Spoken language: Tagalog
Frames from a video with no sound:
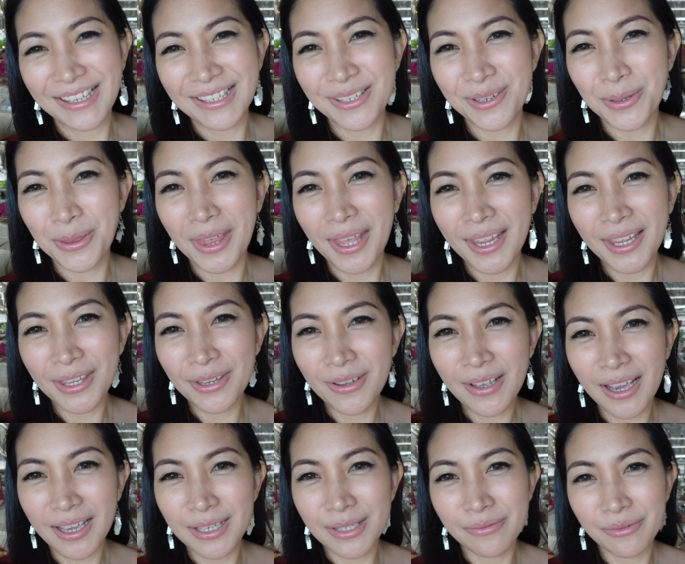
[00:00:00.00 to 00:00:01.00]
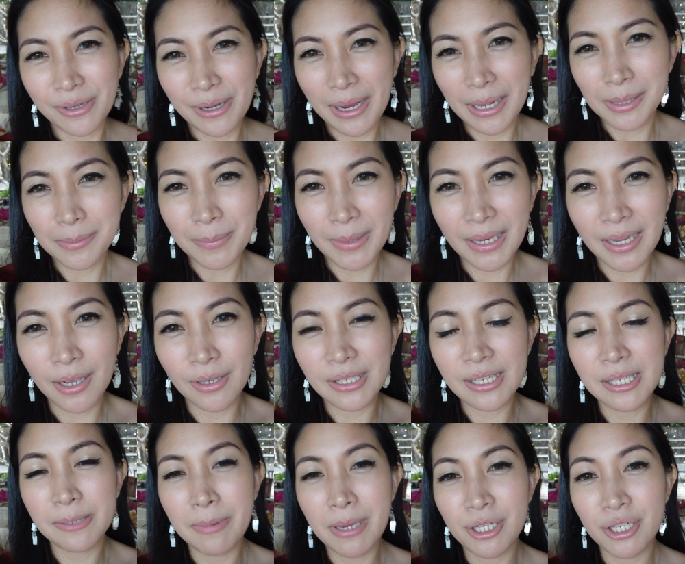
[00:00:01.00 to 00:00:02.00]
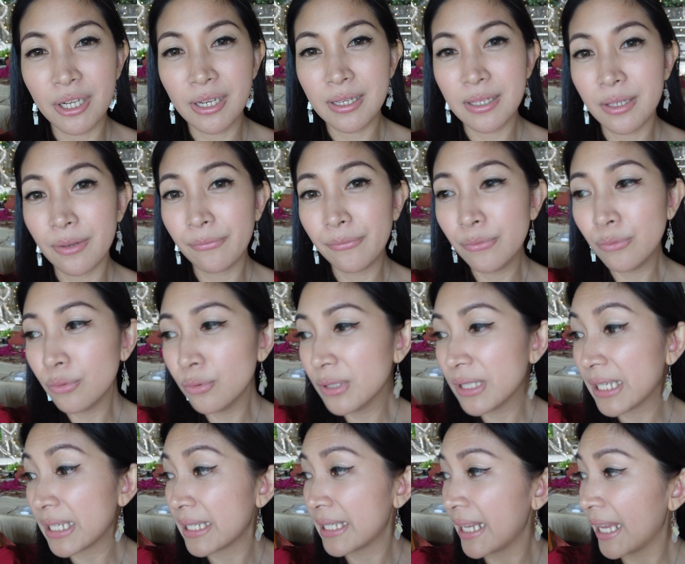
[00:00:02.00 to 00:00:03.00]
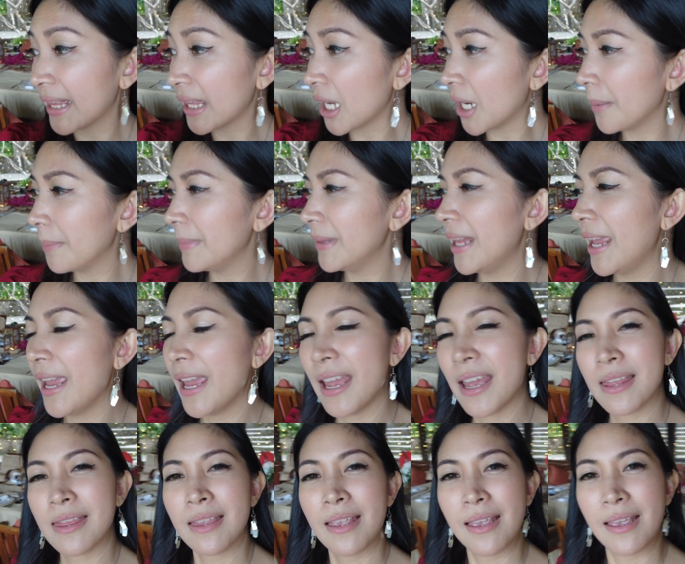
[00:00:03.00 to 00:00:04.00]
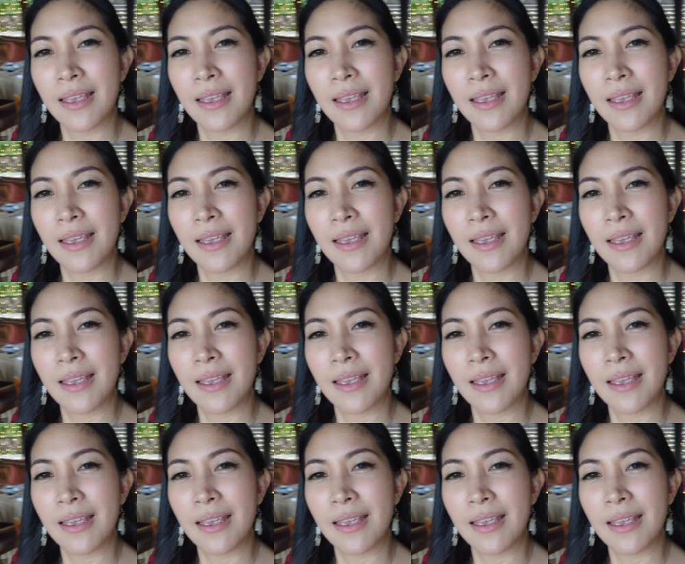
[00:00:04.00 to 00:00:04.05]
So, thank you guys for helping out, especially sa food, sa setup din.